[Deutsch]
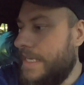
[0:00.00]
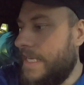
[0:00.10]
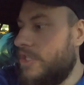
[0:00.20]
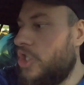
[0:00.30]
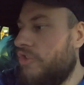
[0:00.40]

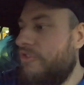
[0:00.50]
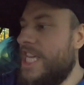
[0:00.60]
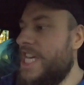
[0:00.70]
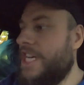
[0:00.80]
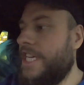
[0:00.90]
Das ist
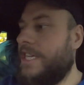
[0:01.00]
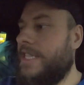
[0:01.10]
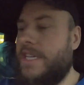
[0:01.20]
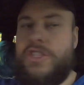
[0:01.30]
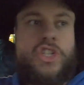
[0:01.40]
schwierig,
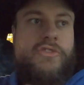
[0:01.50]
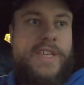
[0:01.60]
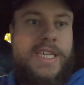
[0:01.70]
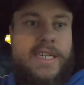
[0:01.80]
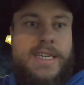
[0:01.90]
das ist
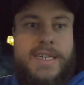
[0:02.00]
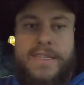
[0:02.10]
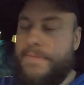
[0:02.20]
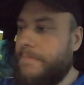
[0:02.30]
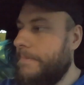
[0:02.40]

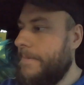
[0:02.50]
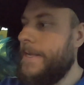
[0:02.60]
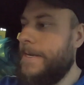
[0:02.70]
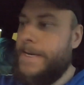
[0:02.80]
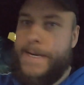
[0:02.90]
schwierig.
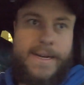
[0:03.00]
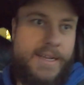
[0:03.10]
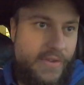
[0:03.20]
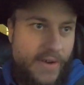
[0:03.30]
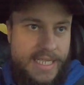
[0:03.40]

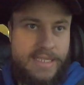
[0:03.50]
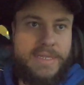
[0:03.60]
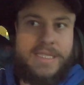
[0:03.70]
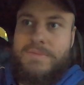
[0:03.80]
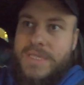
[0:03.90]
Äh, ich fahre jetzt
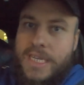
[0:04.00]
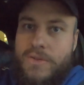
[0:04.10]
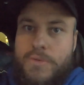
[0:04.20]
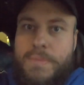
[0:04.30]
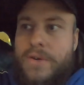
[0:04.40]
nochmal zum
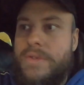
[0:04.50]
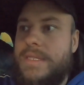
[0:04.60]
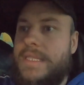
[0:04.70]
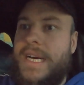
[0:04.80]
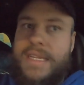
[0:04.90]
Trinkgut bei
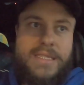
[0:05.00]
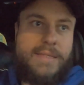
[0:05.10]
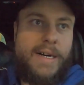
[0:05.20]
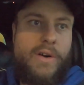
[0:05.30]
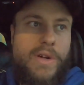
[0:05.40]
uns. Der hatte
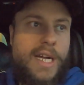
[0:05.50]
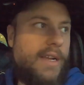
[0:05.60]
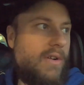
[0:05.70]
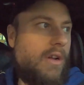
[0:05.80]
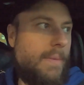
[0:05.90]
zwar auch
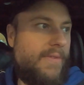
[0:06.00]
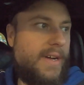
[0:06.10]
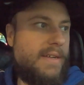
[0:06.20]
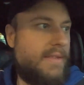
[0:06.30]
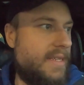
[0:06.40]
keine
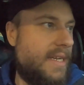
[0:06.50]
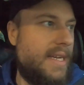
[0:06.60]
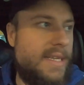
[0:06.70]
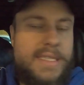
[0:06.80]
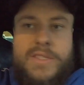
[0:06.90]
Klopfer,
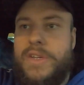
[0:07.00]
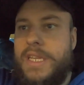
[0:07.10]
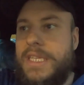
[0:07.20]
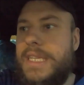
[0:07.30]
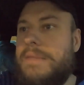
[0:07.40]
ist
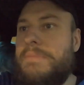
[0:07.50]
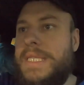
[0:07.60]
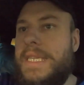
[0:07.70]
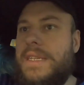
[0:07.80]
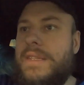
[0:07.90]
natürlich jetzt ein
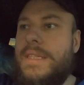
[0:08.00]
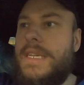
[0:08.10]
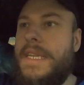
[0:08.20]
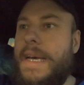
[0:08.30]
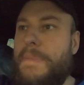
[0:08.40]
bisschen
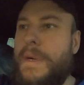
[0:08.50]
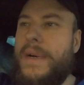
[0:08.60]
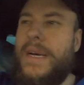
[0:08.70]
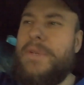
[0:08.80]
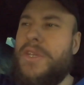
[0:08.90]
knapp,
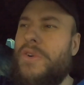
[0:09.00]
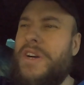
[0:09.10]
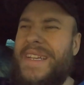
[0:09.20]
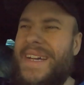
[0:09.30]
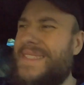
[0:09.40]
aber habe ich auch
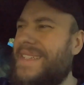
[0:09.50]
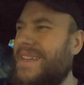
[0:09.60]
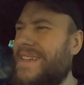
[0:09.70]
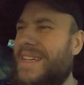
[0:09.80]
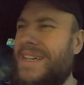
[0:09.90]
heute erst
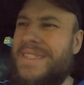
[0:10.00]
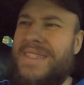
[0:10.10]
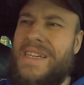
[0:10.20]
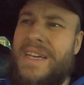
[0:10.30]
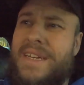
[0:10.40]
dran gedacht,
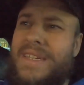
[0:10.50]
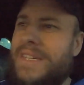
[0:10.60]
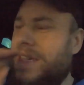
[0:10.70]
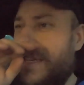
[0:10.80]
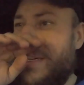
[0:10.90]

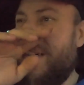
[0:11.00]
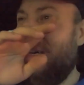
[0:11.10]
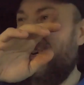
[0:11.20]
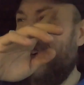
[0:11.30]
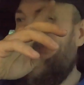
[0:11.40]

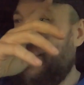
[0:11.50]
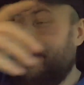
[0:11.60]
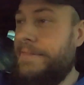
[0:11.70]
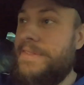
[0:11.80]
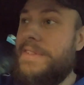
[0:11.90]
äh,